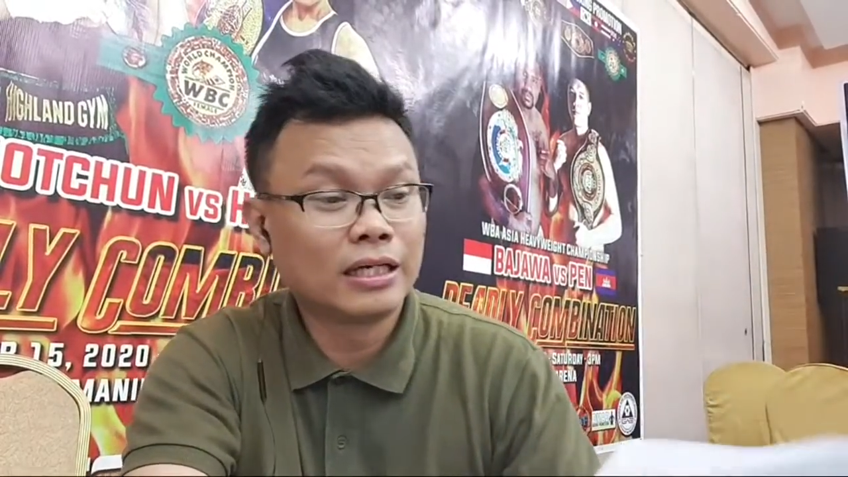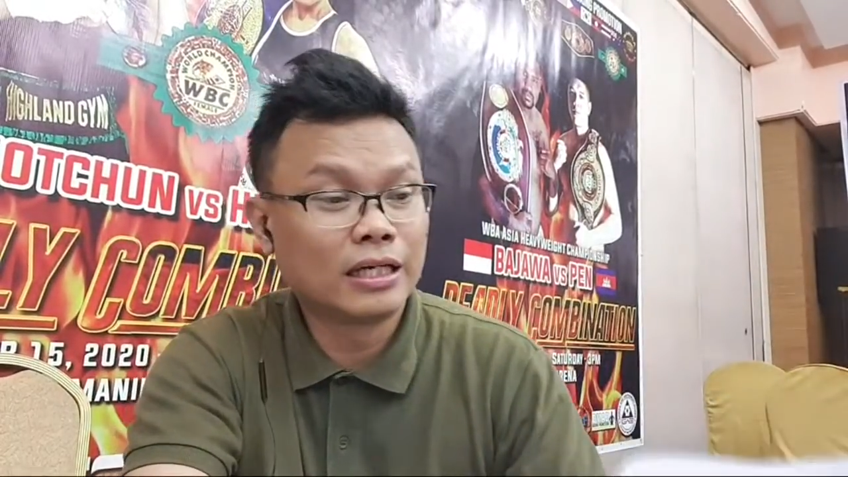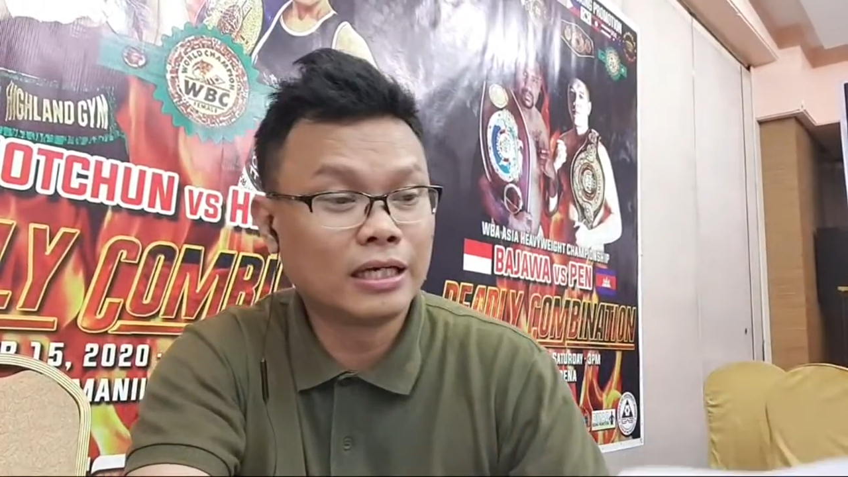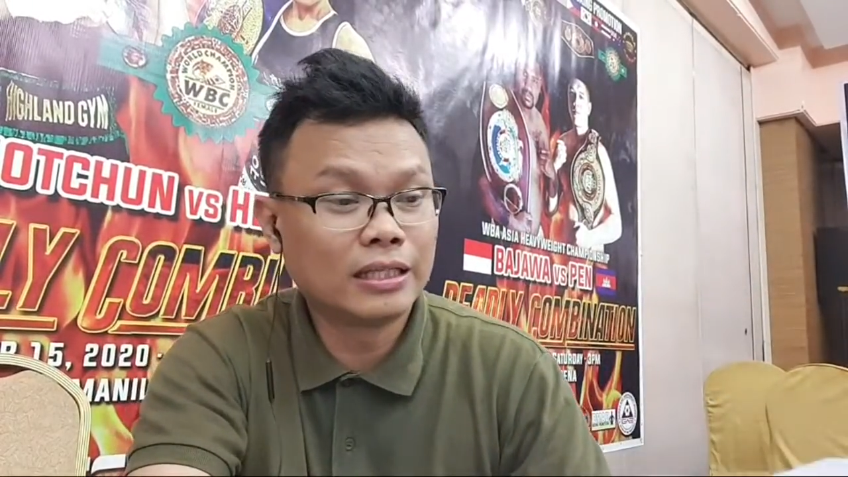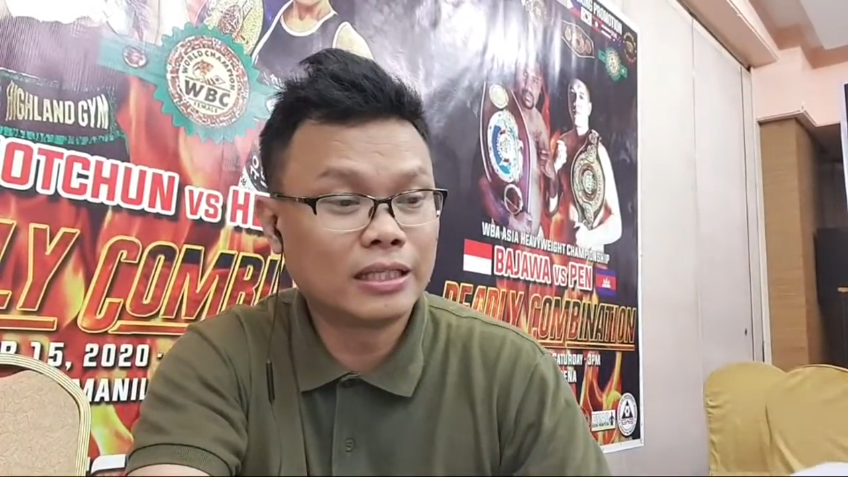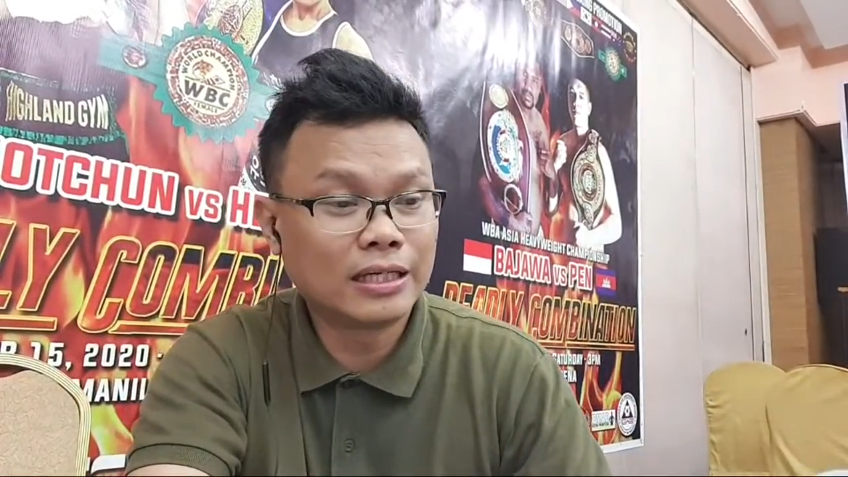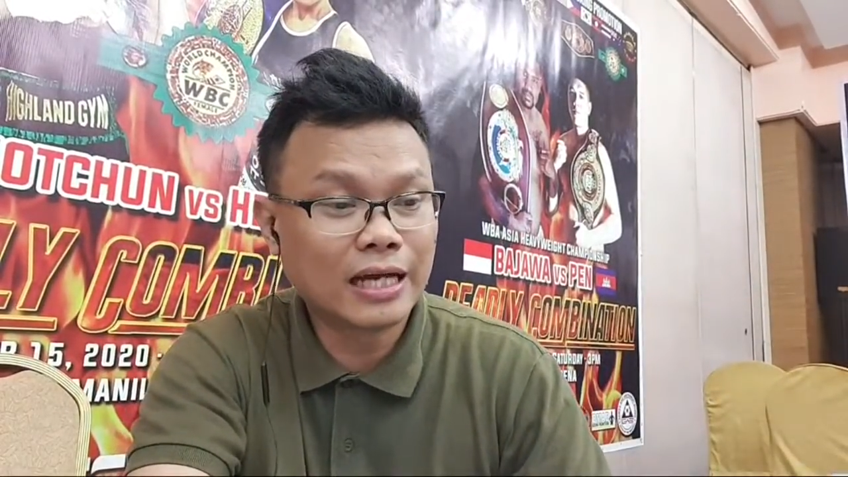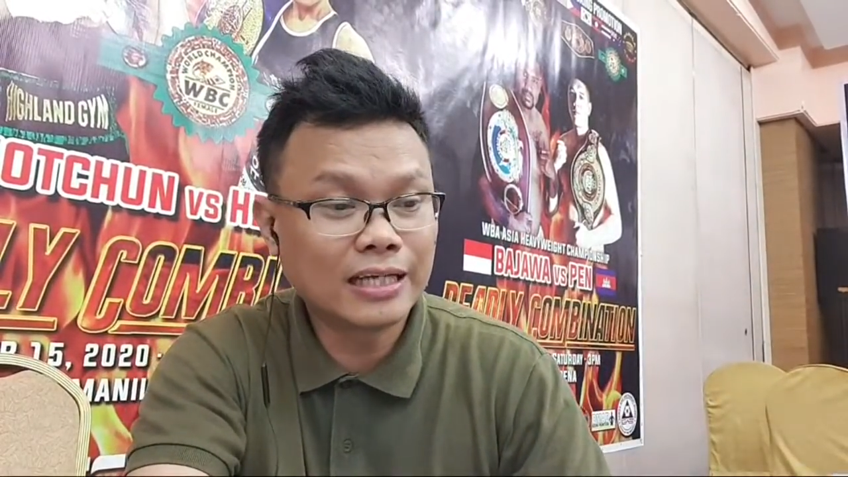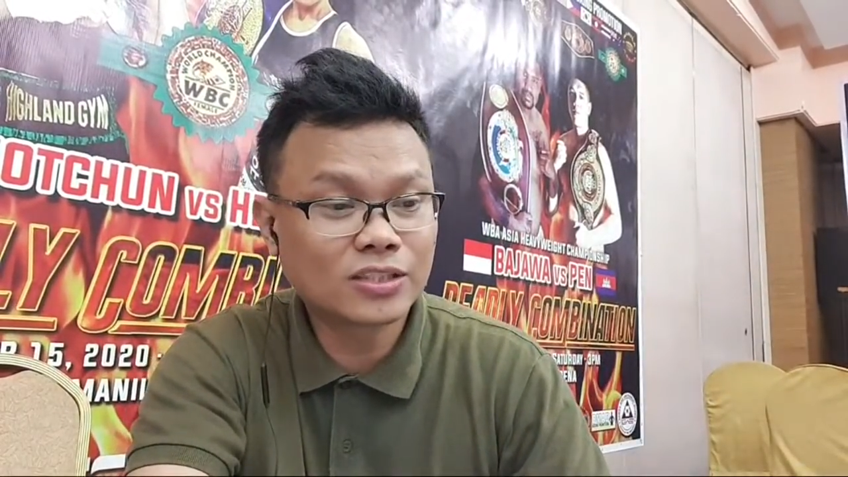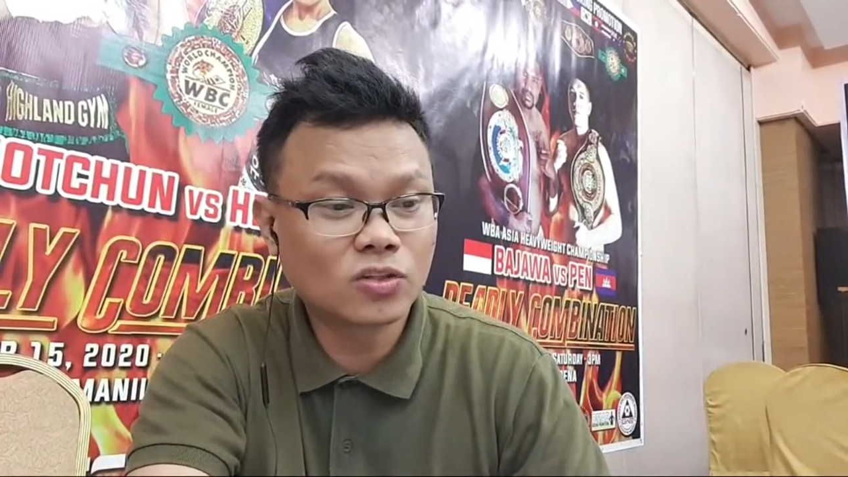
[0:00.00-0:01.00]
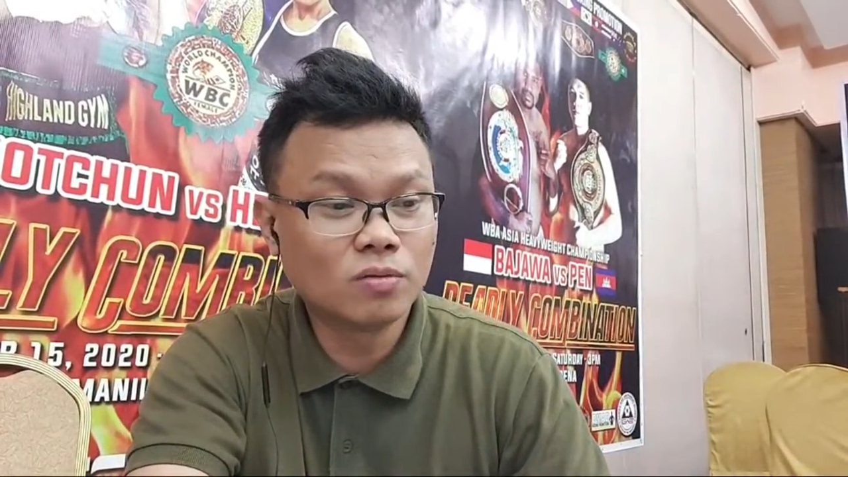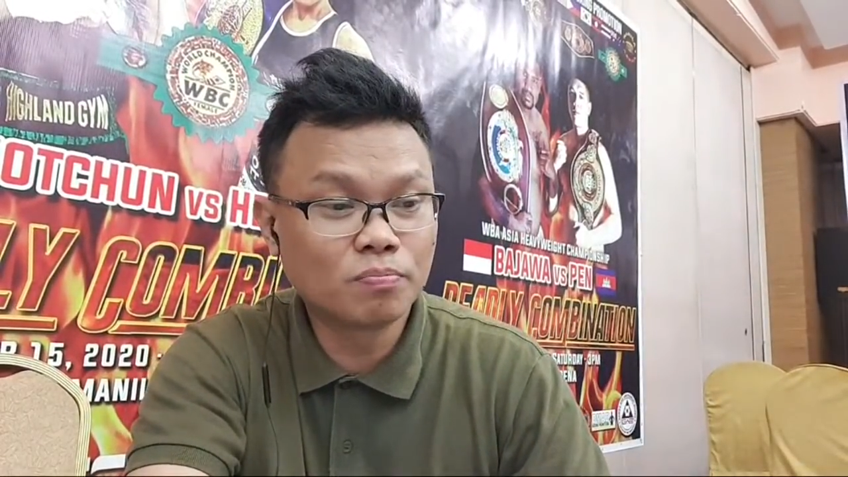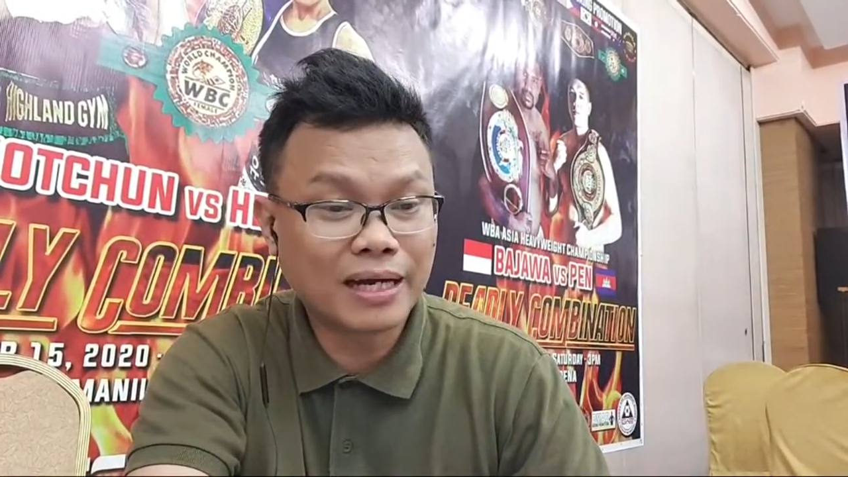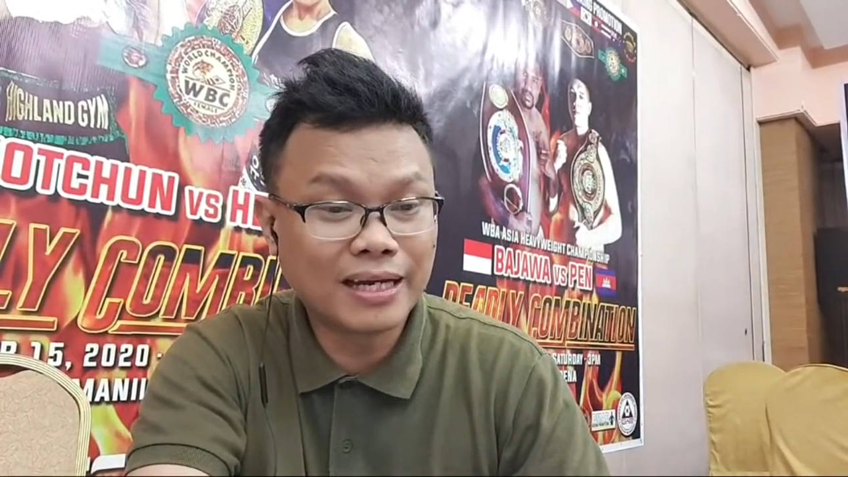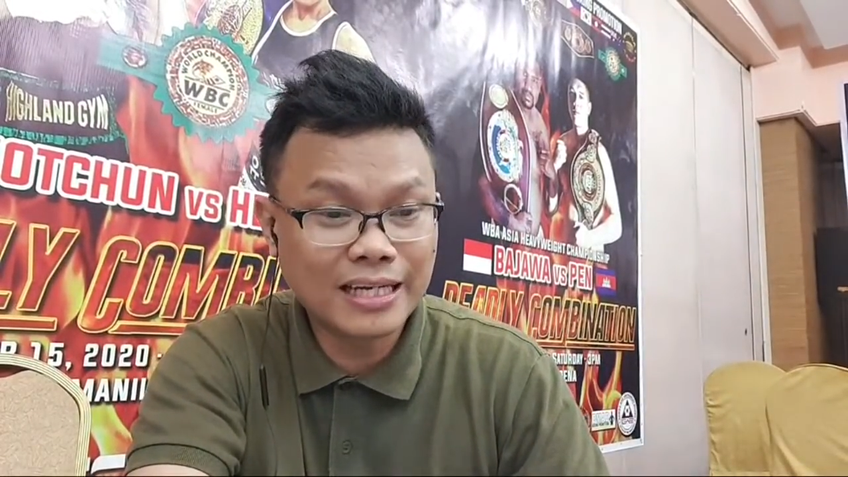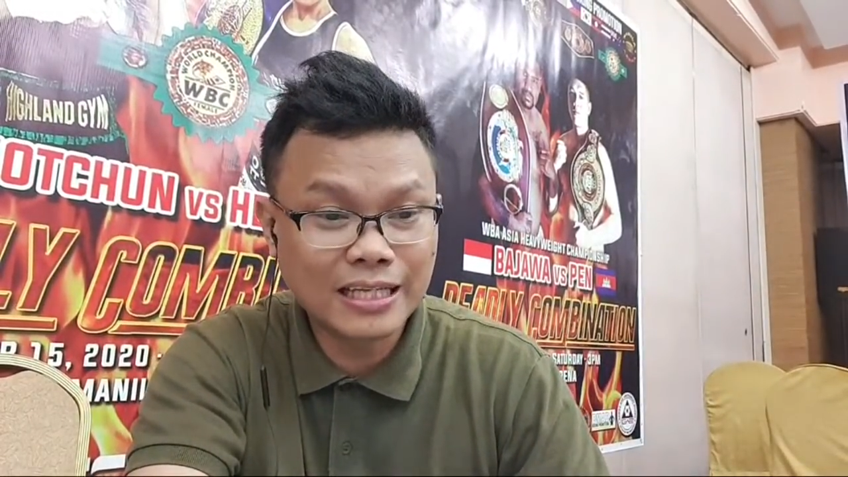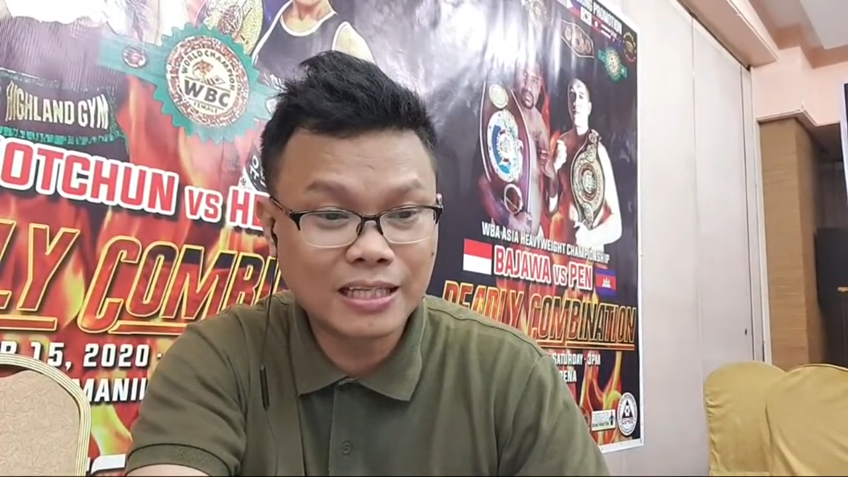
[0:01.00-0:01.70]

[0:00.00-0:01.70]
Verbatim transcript: And then Aston Panit,